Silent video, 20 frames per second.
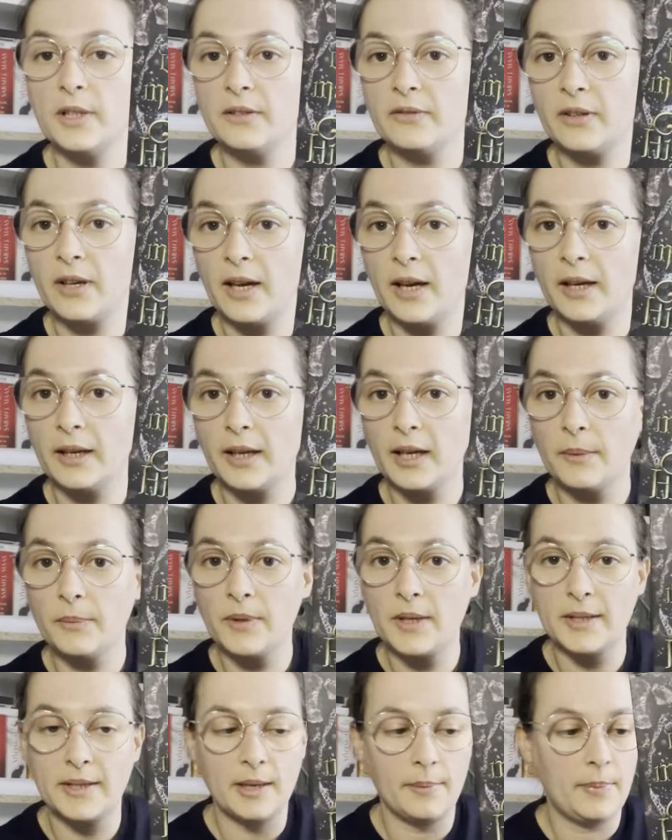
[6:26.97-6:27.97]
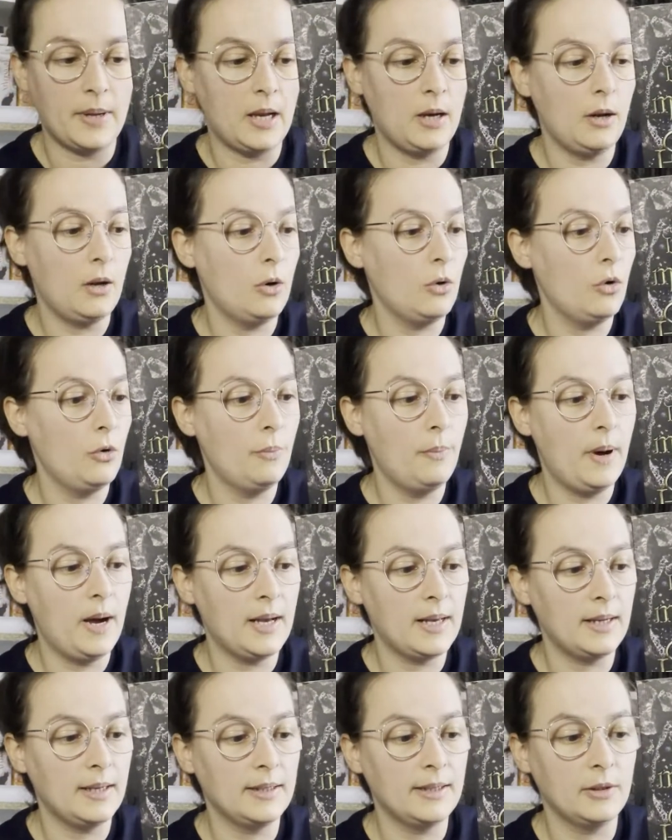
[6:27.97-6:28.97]
des frères Grimm qui s'appelle Le
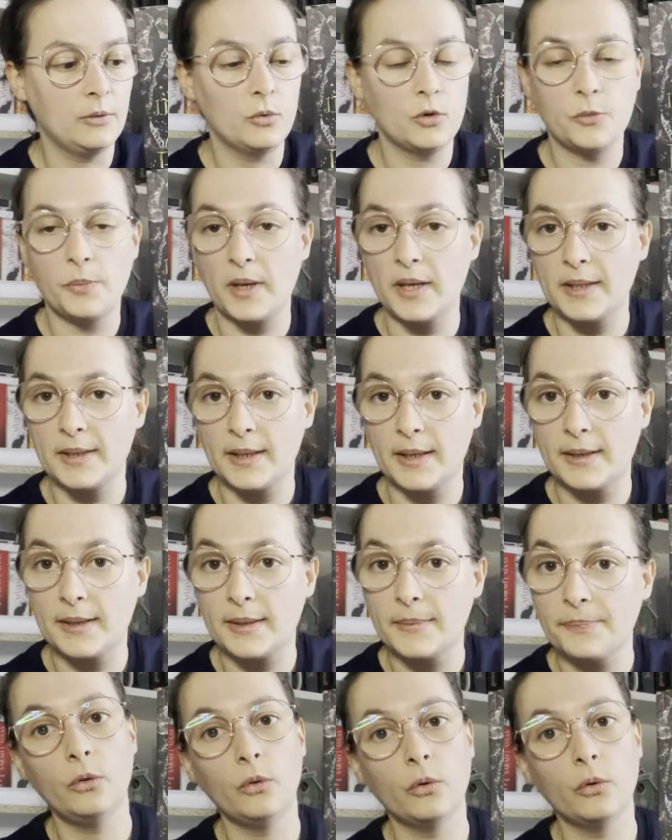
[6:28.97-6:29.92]
bal des douze princesses.